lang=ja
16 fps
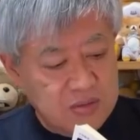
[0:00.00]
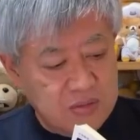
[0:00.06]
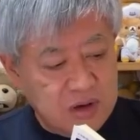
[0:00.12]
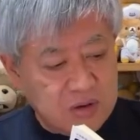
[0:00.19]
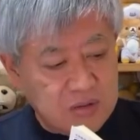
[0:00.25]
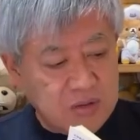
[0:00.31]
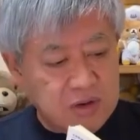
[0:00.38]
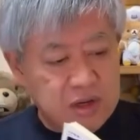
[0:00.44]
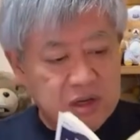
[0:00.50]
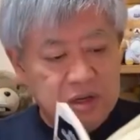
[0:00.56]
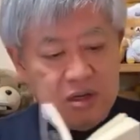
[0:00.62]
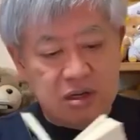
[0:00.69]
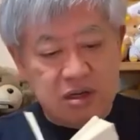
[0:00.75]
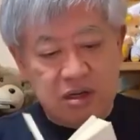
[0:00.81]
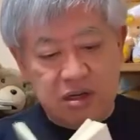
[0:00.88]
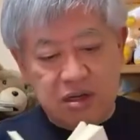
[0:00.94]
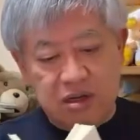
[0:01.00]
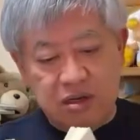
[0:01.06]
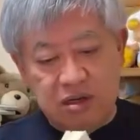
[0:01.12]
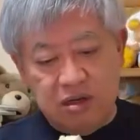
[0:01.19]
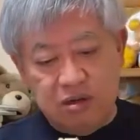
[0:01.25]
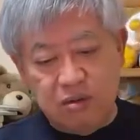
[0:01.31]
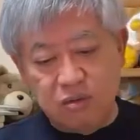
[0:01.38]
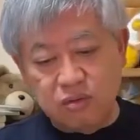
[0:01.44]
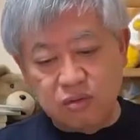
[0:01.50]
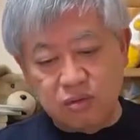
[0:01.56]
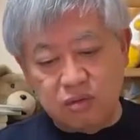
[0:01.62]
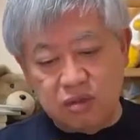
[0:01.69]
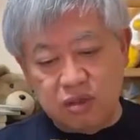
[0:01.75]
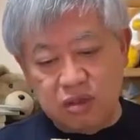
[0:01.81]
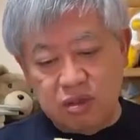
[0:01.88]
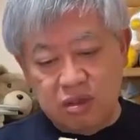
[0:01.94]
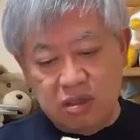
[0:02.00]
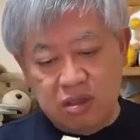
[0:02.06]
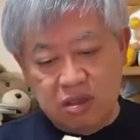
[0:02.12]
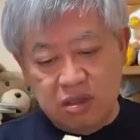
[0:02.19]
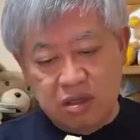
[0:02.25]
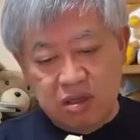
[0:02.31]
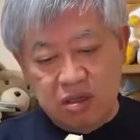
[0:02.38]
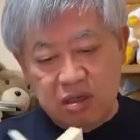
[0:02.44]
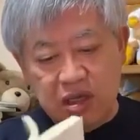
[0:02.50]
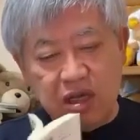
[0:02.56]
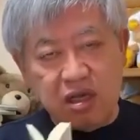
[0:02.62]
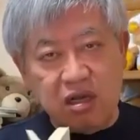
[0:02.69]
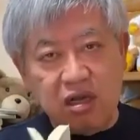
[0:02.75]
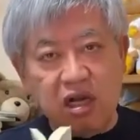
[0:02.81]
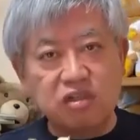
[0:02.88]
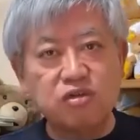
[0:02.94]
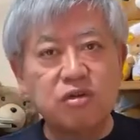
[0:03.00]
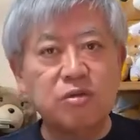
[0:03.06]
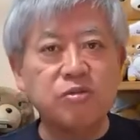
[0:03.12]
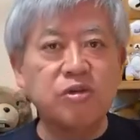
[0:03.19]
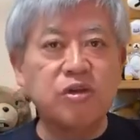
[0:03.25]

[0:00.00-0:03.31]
まあ、これ、本当に、一箇所で